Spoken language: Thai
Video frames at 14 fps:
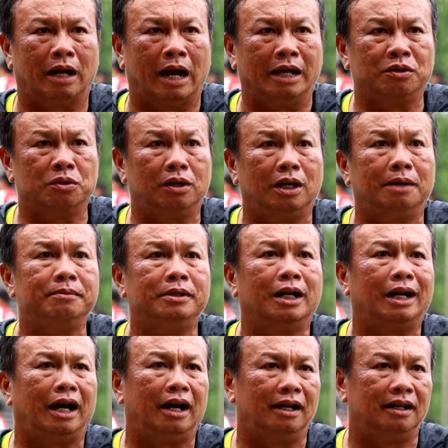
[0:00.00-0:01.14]
อายุเริ่มเยอะ
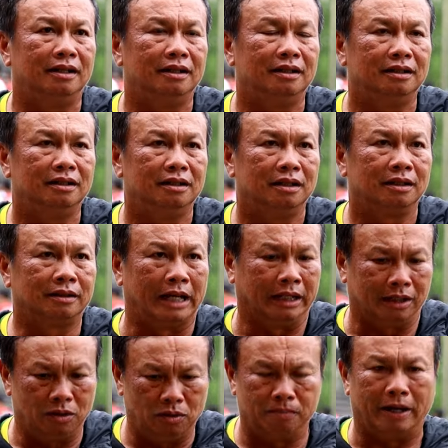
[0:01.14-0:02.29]
ละแต่
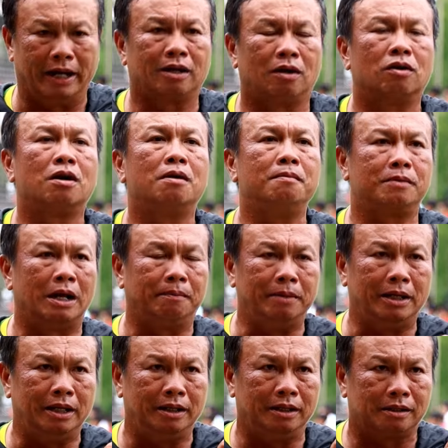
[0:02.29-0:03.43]
ถ้าลงไปเขาก็ยัง
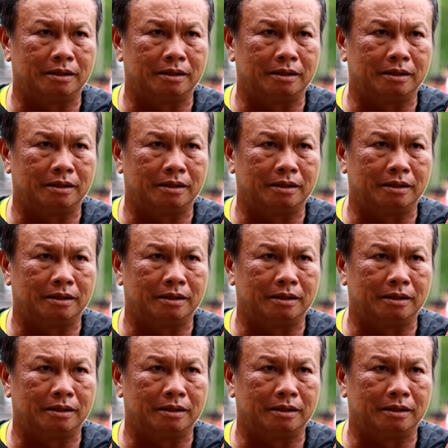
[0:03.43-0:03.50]
มี